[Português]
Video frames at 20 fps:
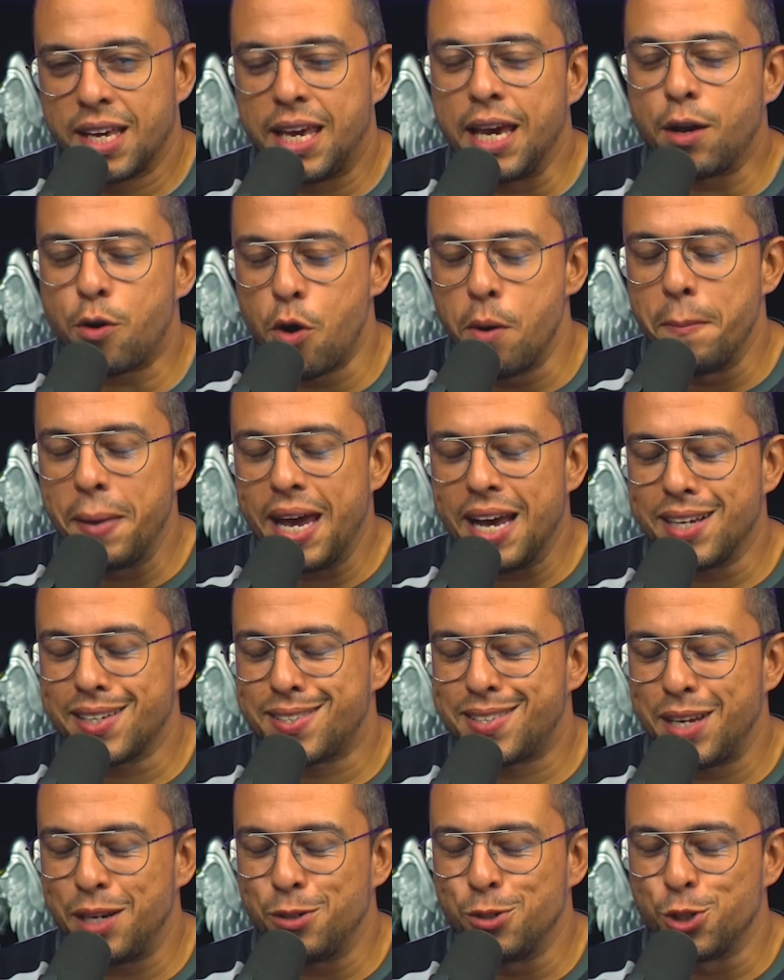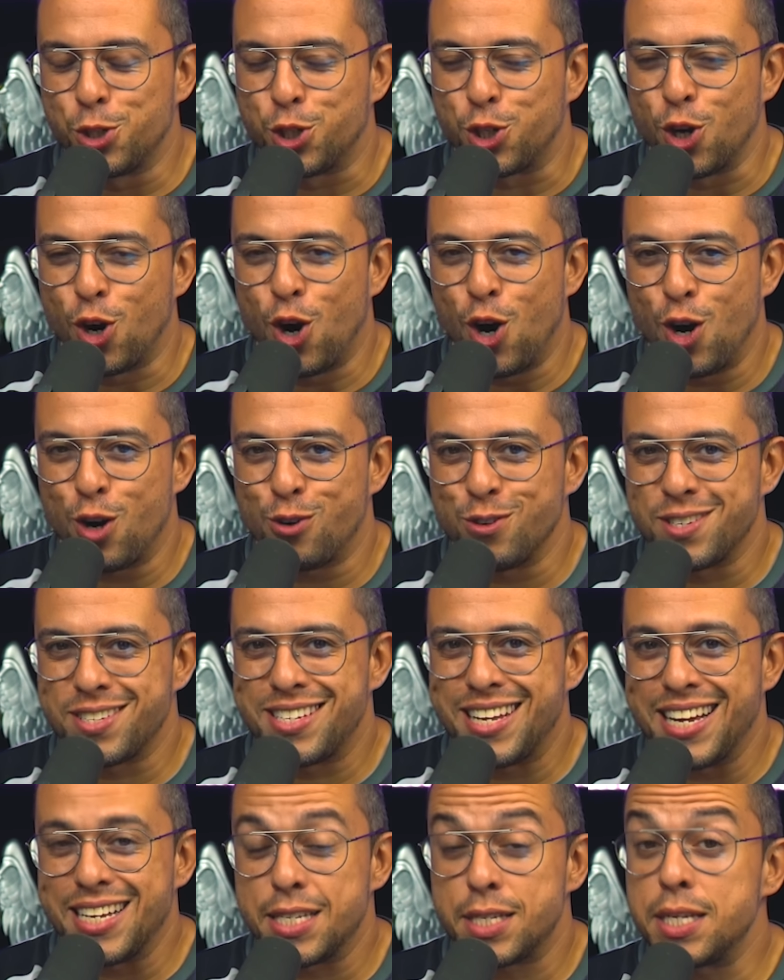que comecem os jogos
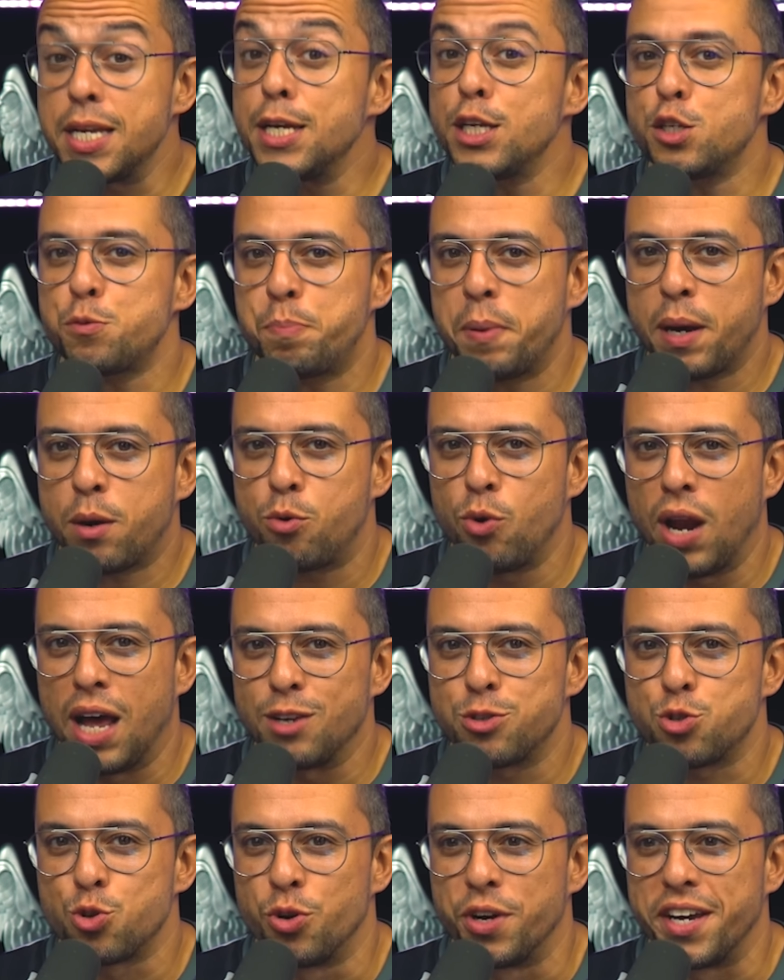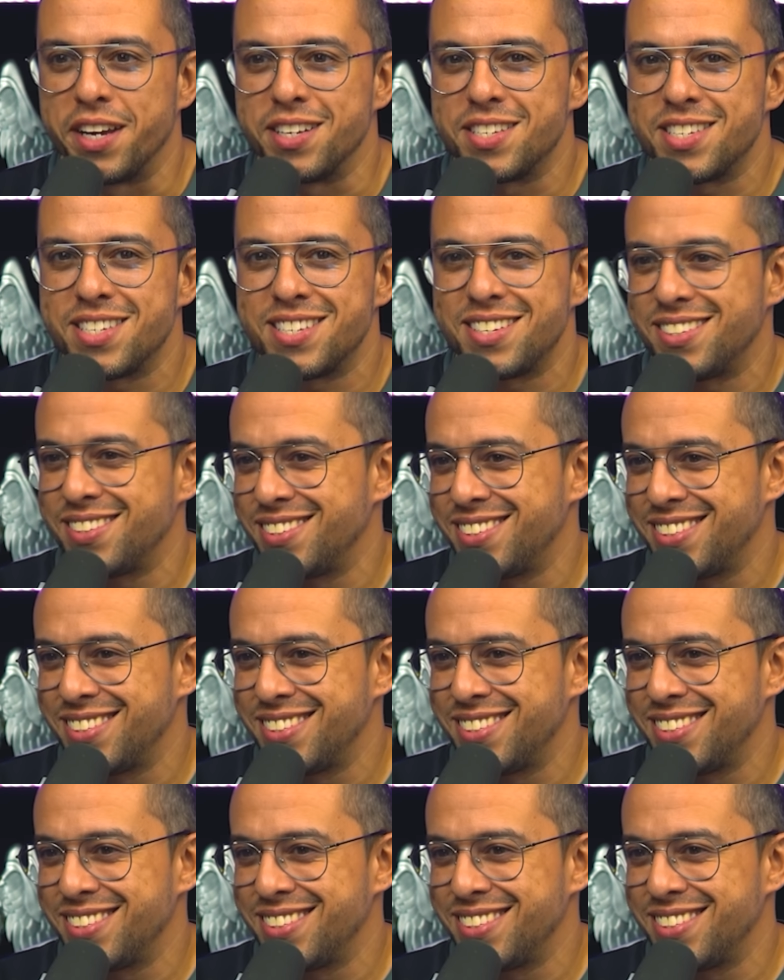das especulações.